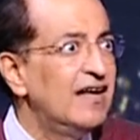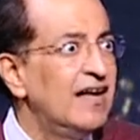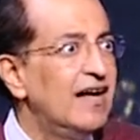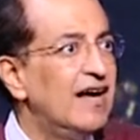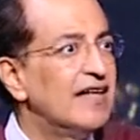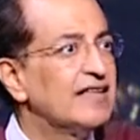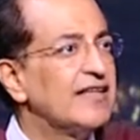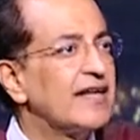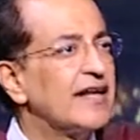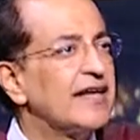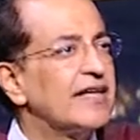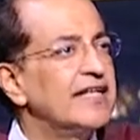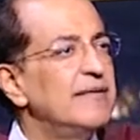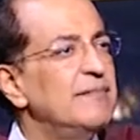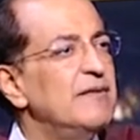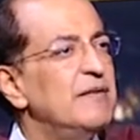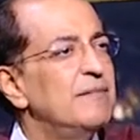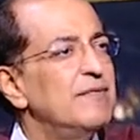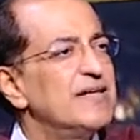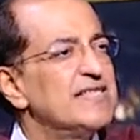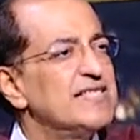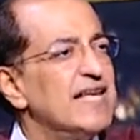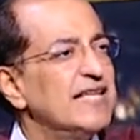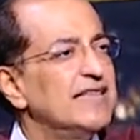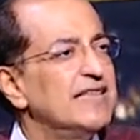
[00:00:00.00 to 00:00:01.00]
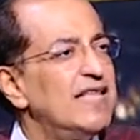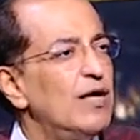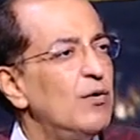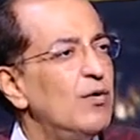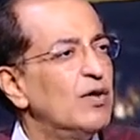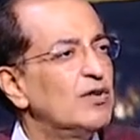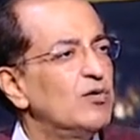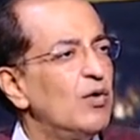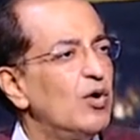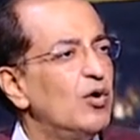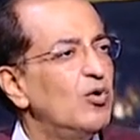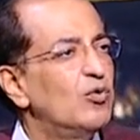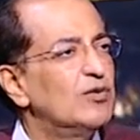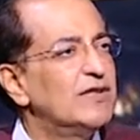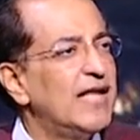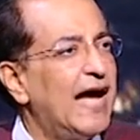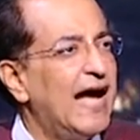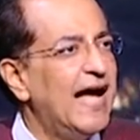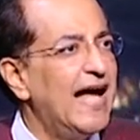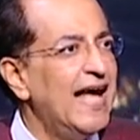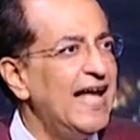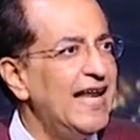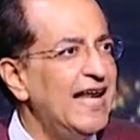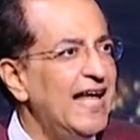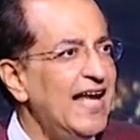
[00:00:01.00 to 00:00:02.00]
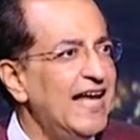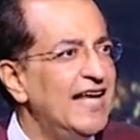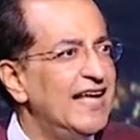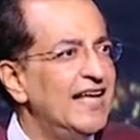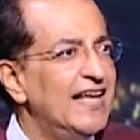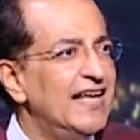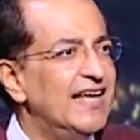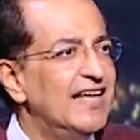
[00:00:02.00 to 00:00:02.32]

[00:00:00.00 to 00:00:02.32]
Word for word: اقدر اجيب المزاد دوت واقول له تعالى